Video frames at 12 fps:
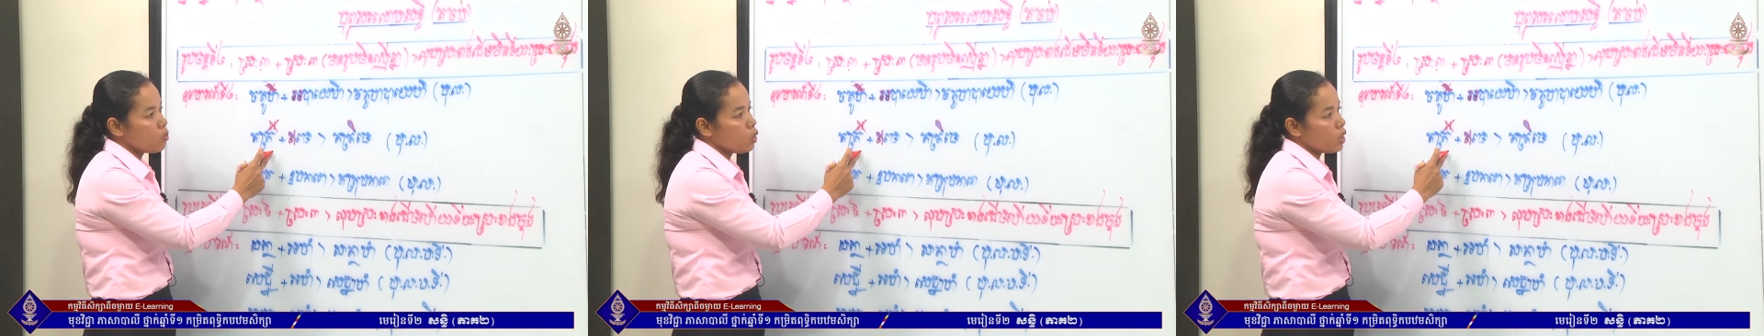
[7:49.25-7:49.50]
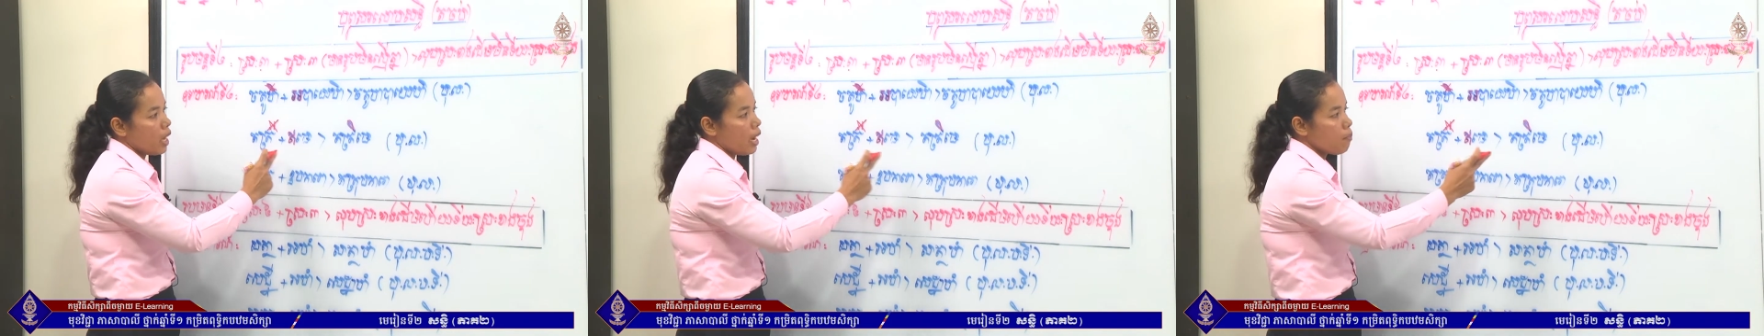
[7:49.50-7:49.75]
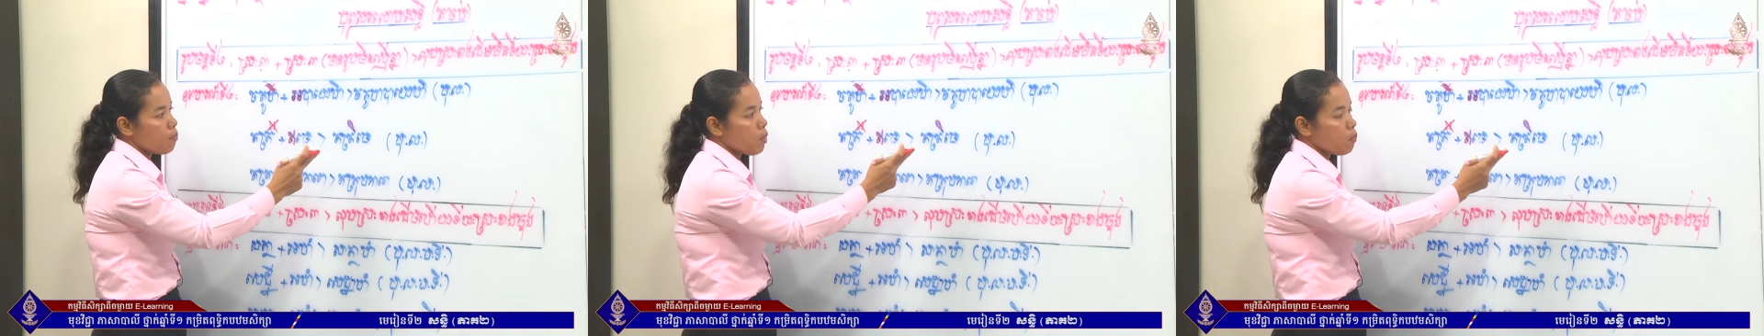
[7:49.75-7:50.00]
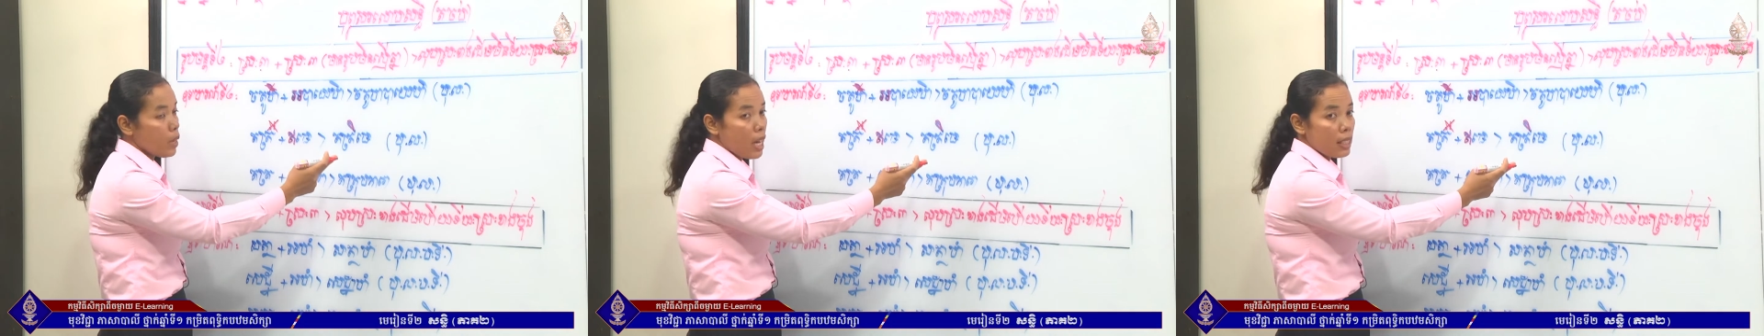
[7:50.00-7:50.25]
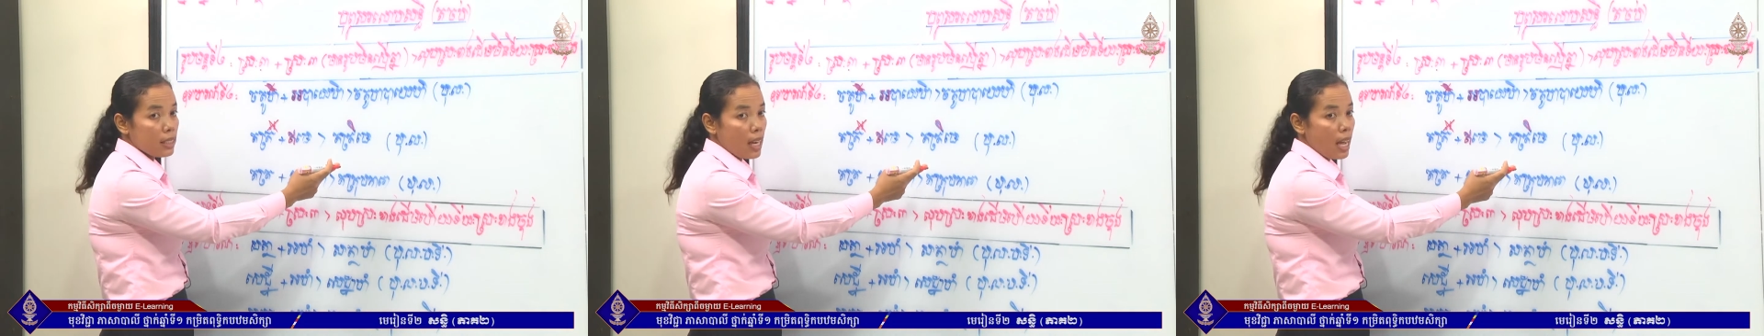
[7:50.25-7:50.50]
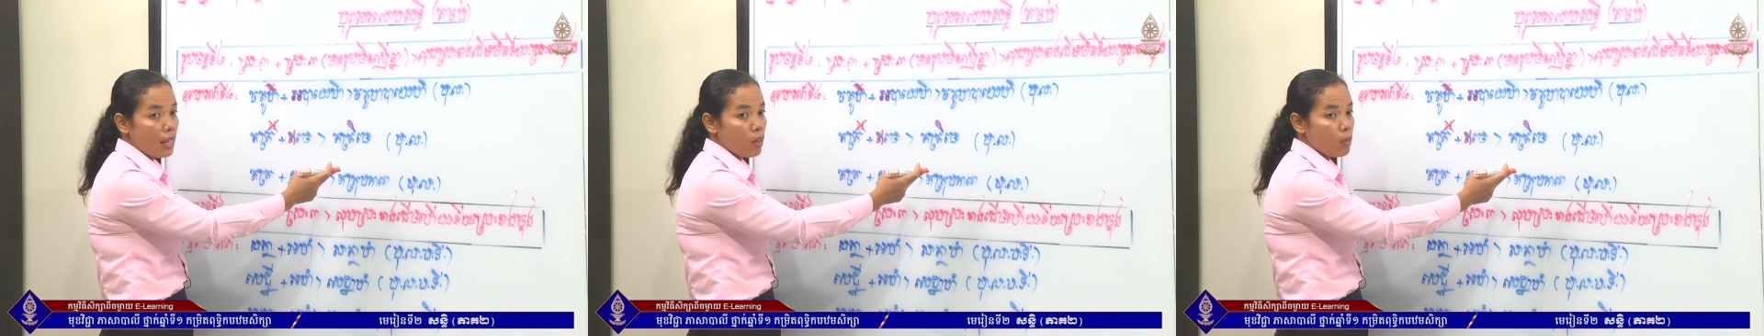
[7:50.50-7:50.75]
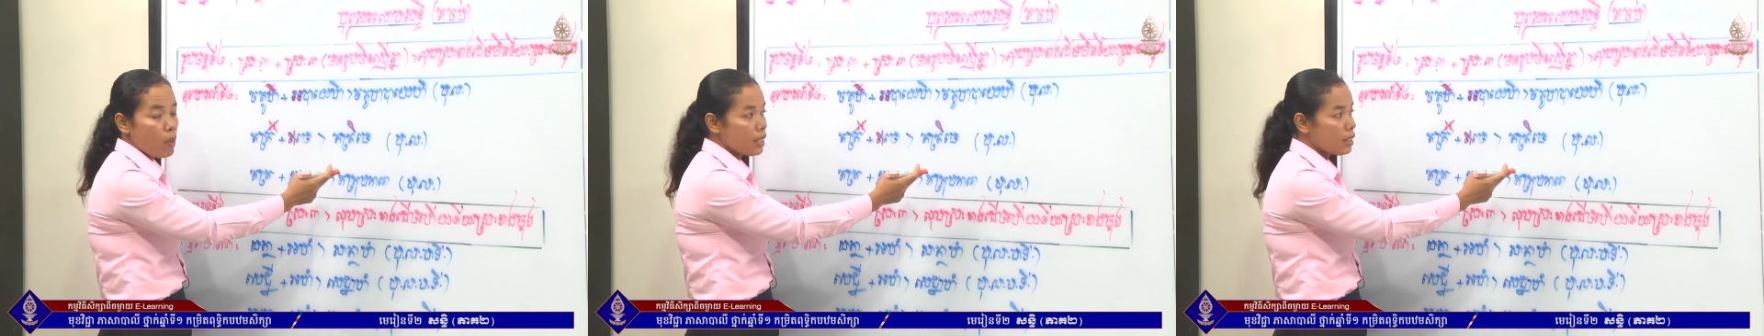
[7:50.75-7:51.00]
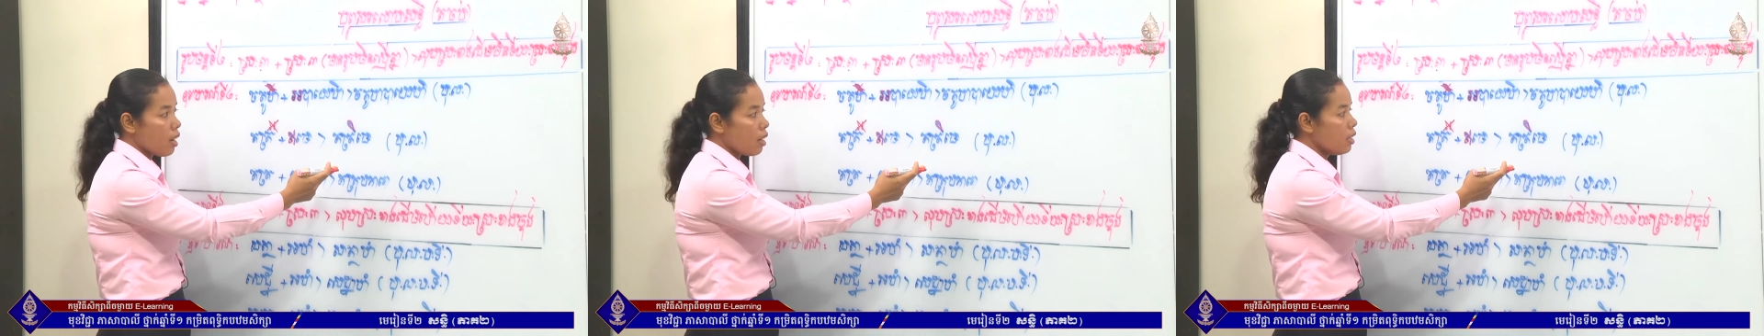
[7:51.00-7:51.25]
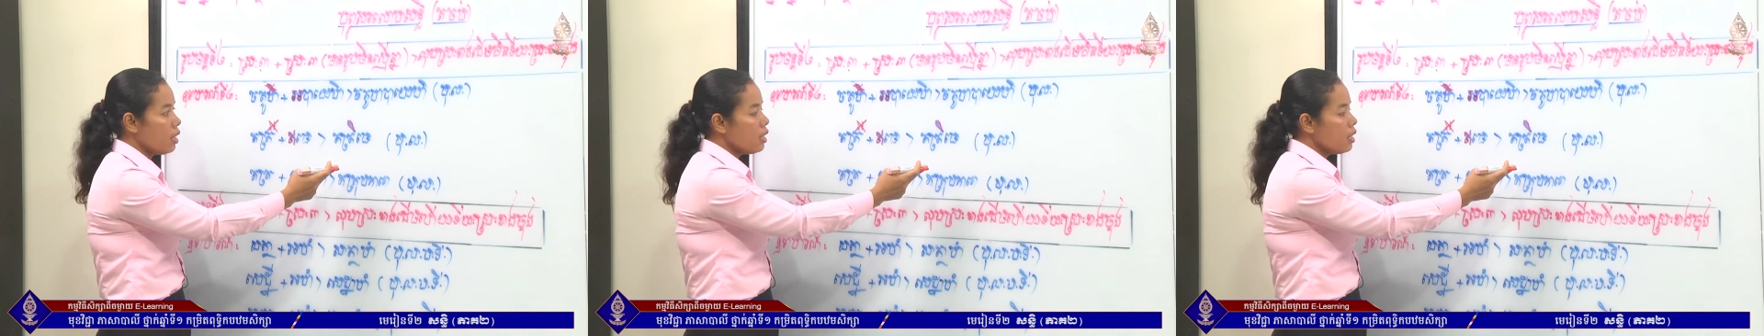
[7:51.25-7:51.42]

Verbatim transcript: mua thá bọc bé sạ lục bạ xón